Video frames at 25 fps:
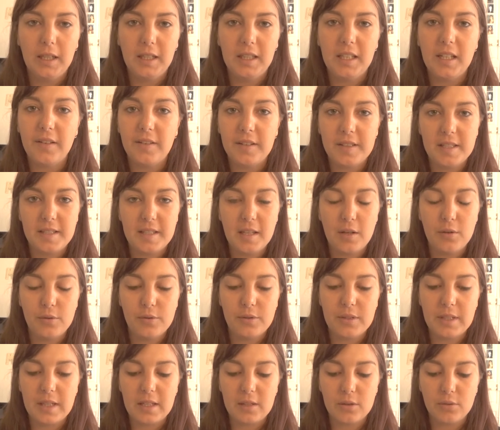il avait des
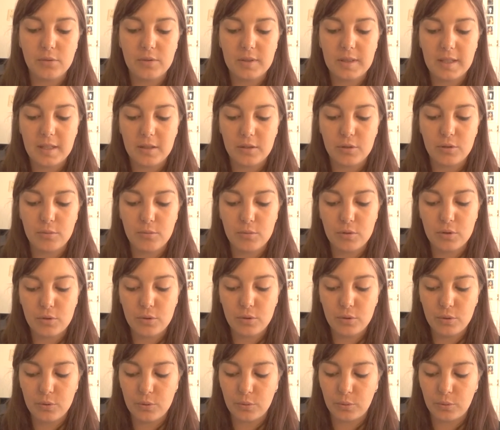hallucinations, ce monsieur.